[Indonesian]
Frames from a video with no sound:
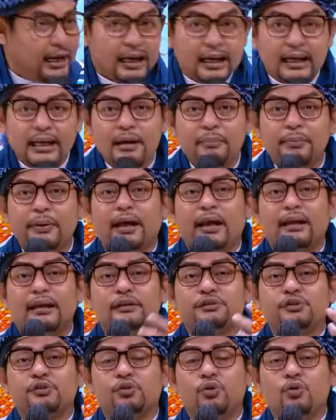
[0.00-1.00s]
Kenapa? Karena
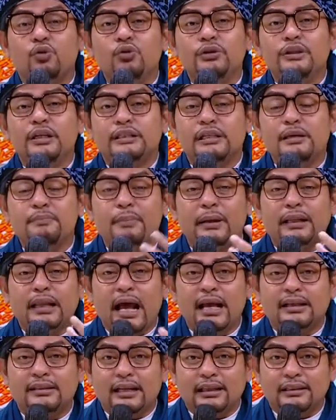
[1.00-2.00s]
sesungguhnya sifat
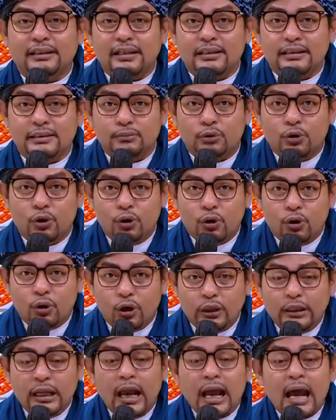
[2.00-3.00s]
hasad
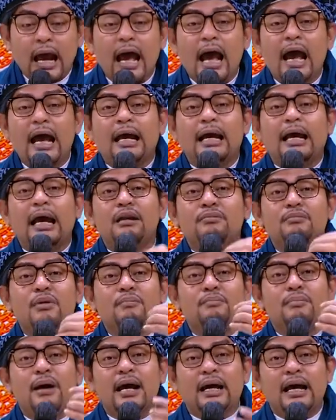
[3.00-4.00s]
tersebut akan
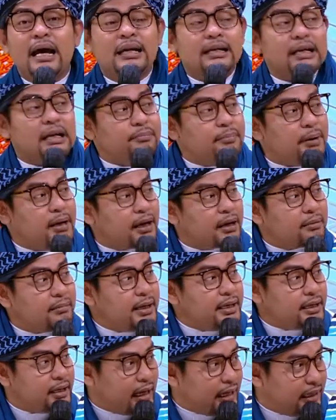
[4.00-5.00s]
membakar daripada
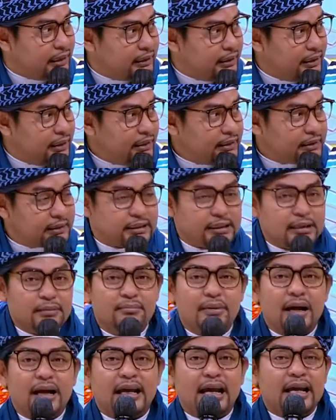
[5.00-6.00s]
kebaikan. Ya Allah.
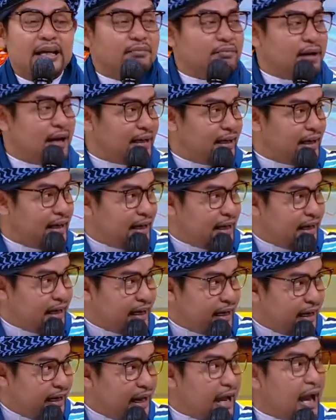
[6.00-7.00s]
Sebagaimana
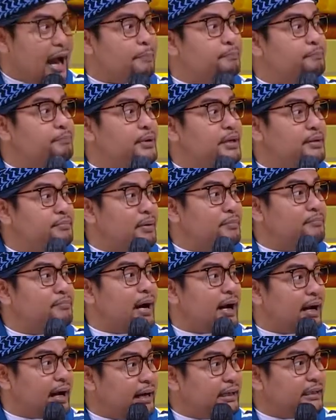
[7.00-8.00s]
api
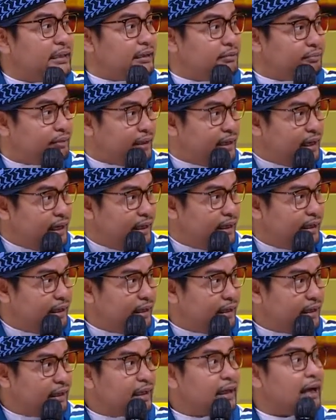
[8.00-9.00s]
membakar daripada
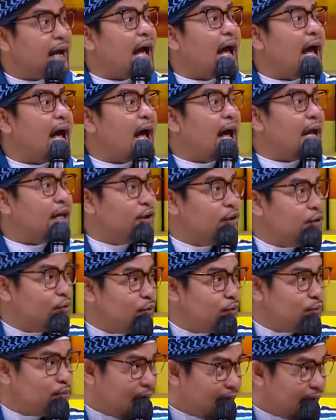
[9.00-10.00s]
hmm.
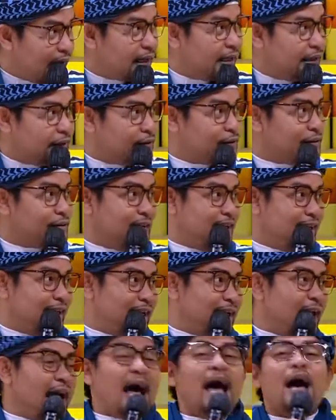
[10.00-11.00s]
kayu bakar ya, habis ya, itu deh,
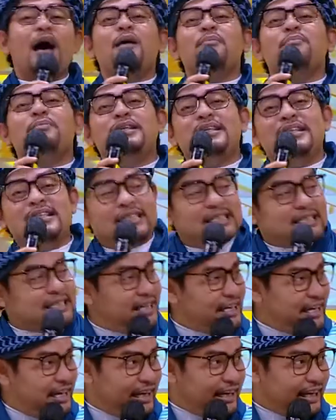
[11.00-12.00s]
habis
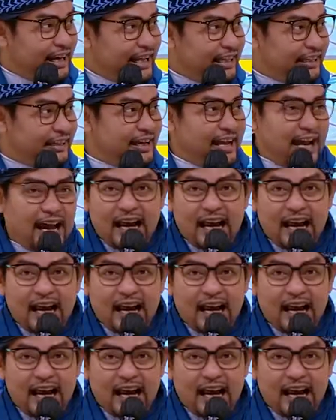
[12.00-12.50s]
ya, gitu.